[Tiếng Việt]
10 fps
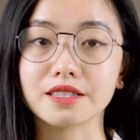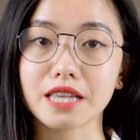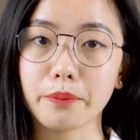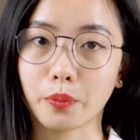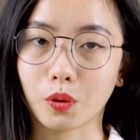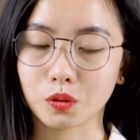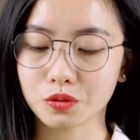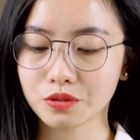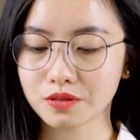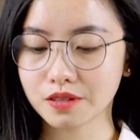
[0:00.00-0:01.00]

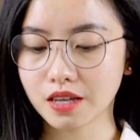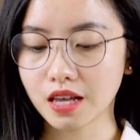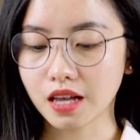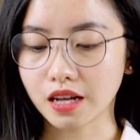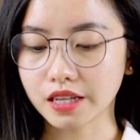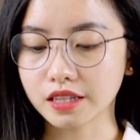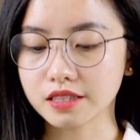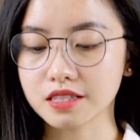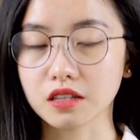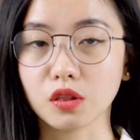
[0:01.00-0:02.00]
samples. A.
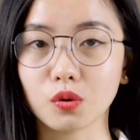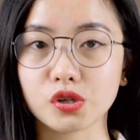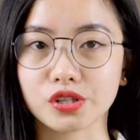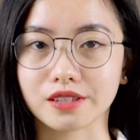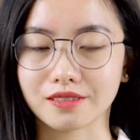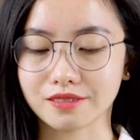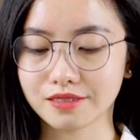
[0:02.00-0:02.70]
Solution.